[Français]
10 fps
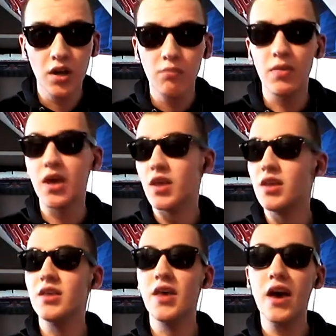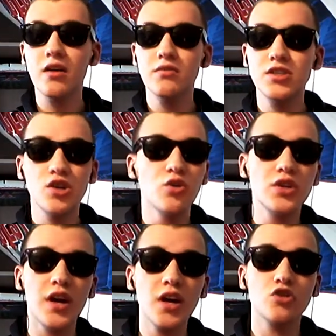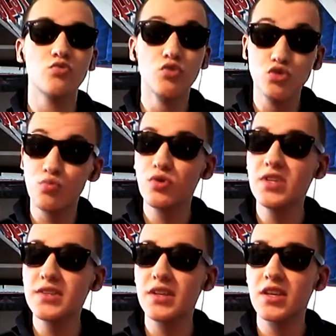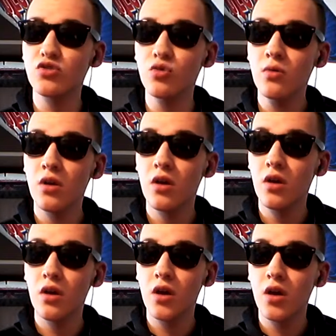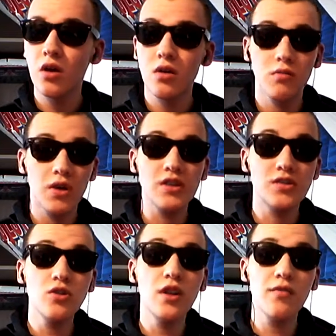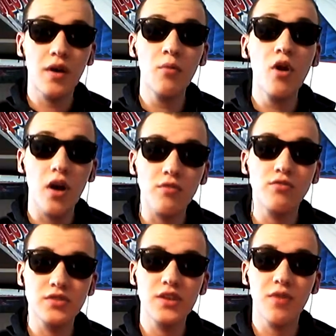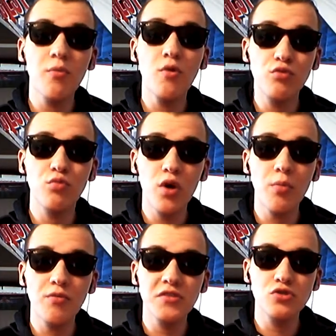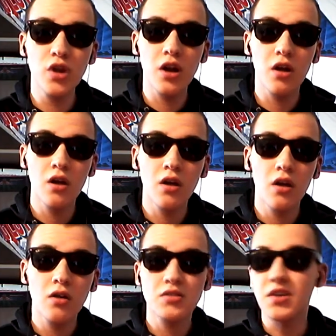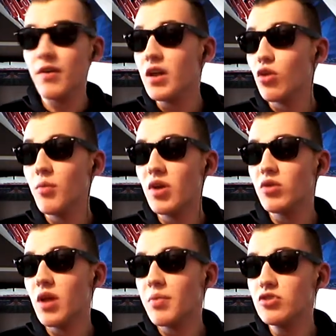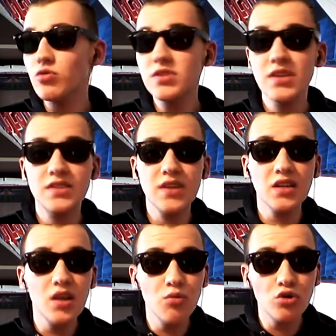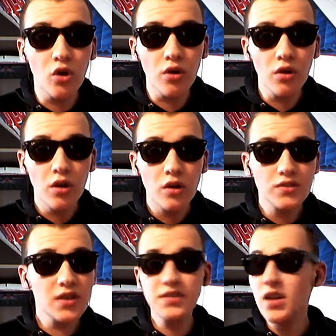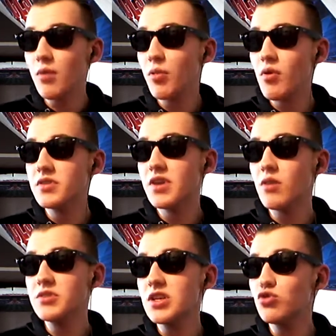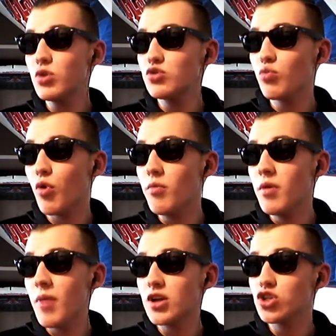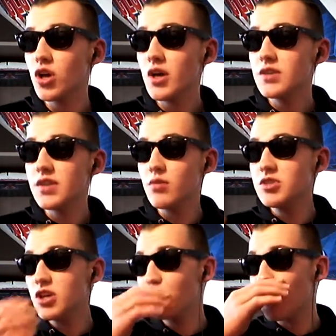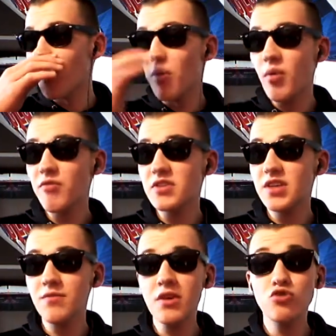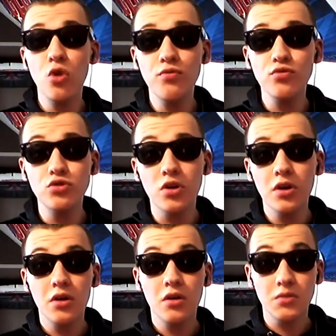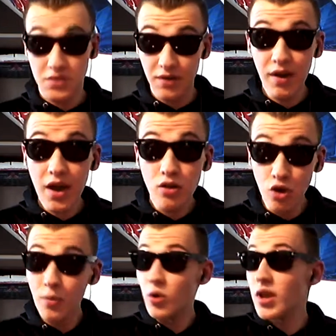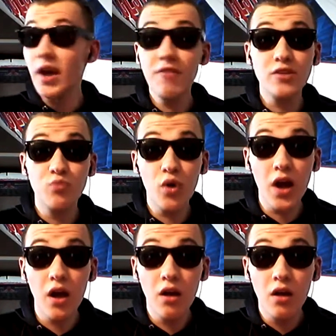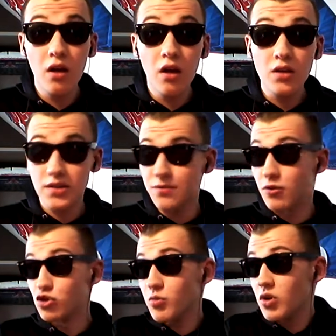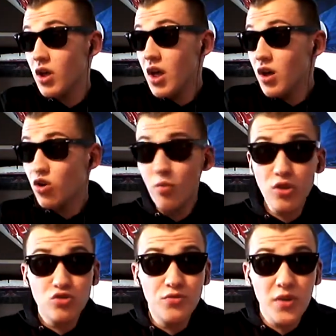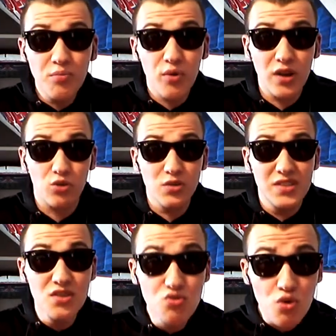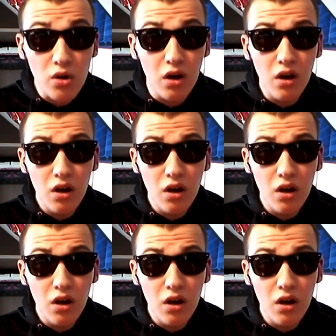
Mais hier, Thilo Kierer, je me suis posé cette question. Est-ce qu'il est vraiment un, c'est vraiment footballeur professionnel C'est vrai, non mais on a l'impression que c'est un débutant. Tu sais, c'est comme s'il jouait son premier match. C'est comme si pour la première fois de sa vie, il jouait au foot. C'est vrai. Non, mais on arrive à ce point-là. C'est franchement, comment tu fais pour être aussi nul